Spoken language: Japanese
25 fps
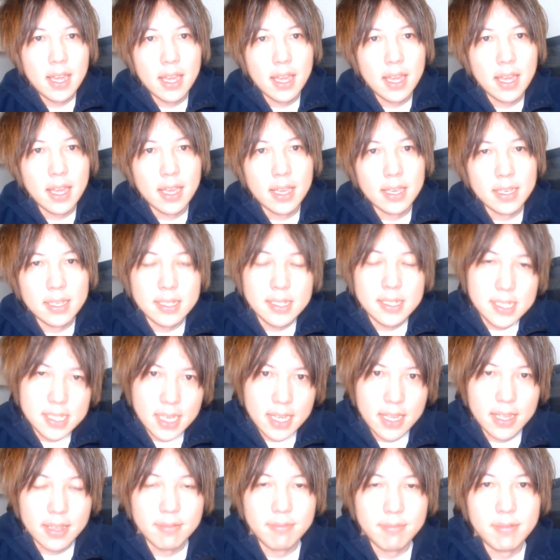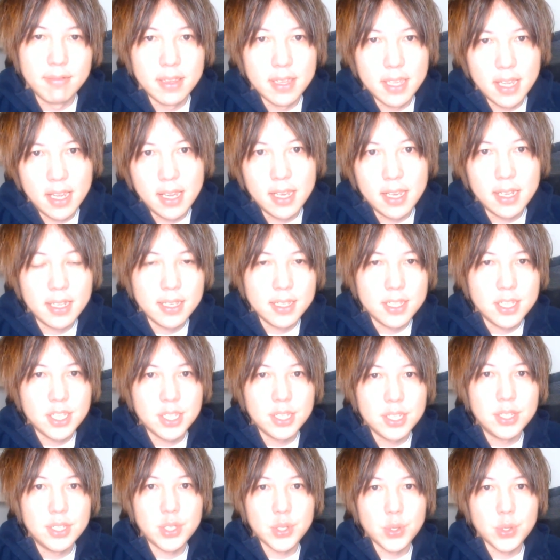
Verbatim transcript: えー、以前デイリー新